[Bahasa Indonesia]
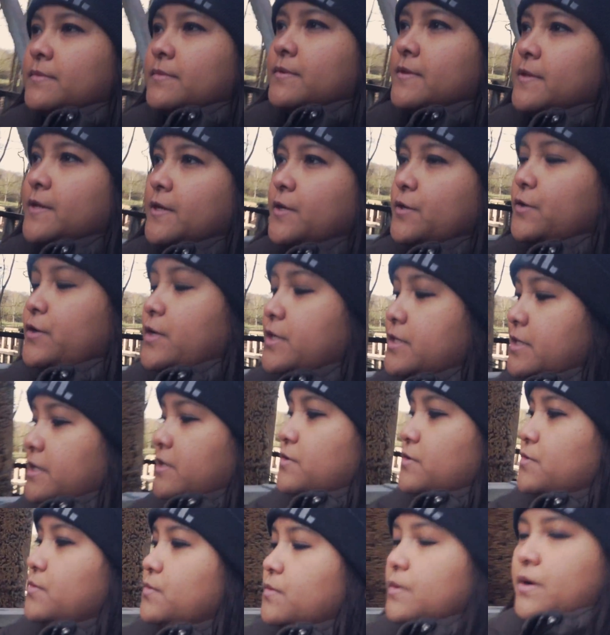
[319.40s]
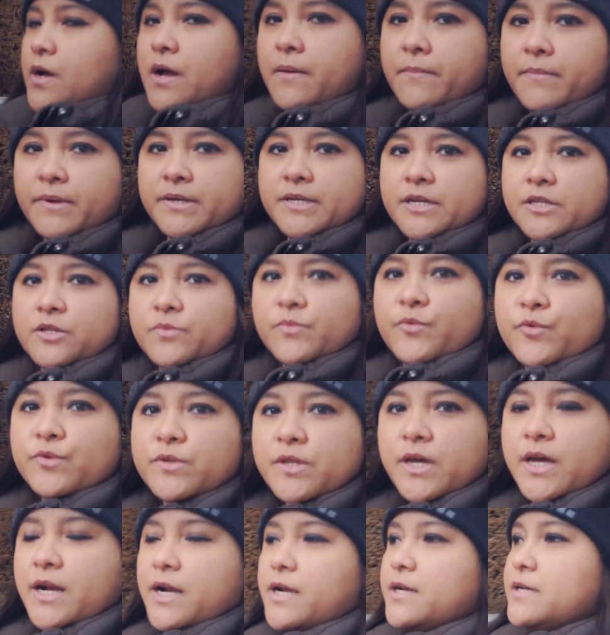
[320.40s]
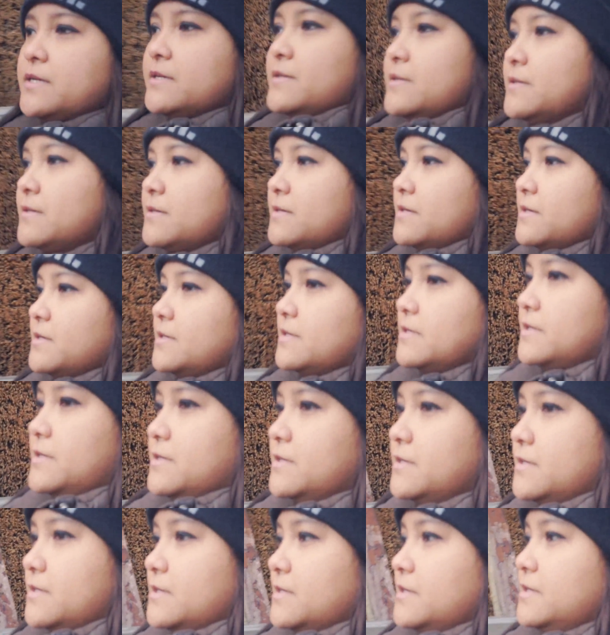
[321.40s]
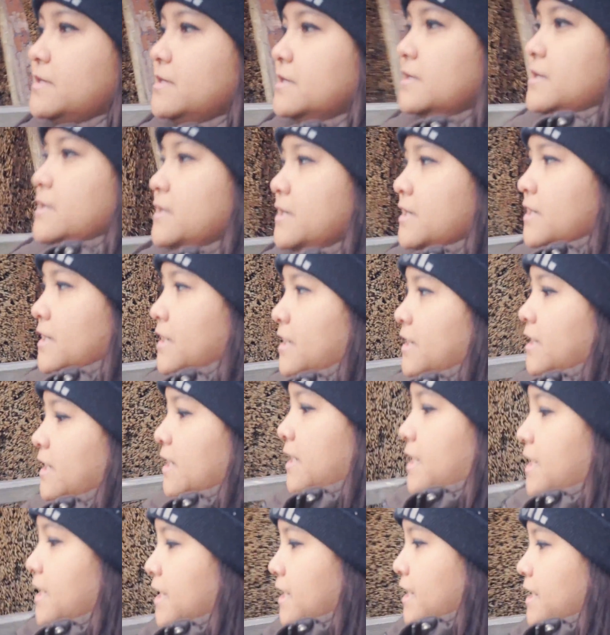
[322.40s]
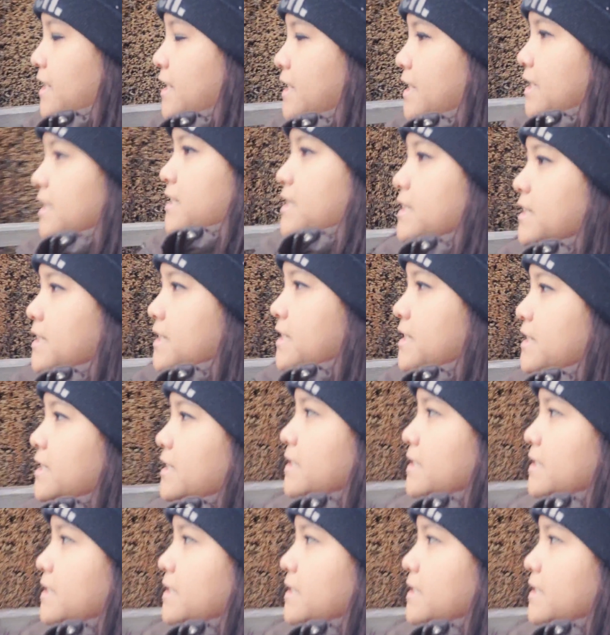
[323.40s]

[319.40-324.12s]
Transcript: ini udah satu hampir satu putaran ke arah